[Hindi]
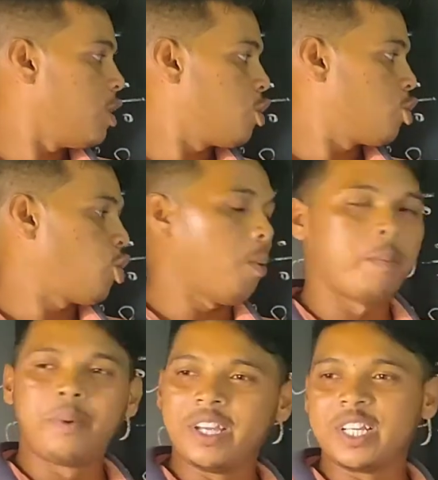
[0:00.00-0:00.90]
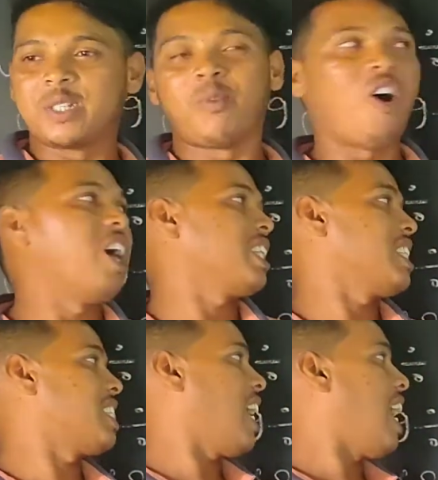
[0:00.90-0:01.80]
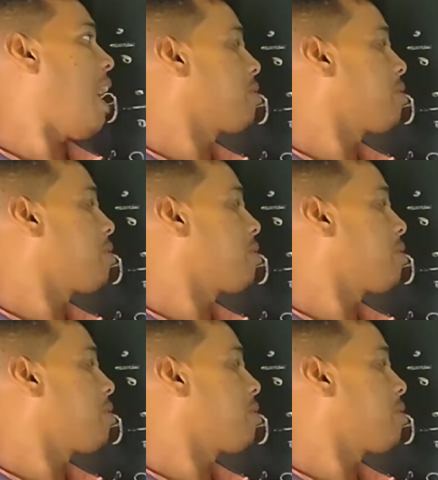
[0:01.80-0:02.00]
चौबीस बहुत अच्छा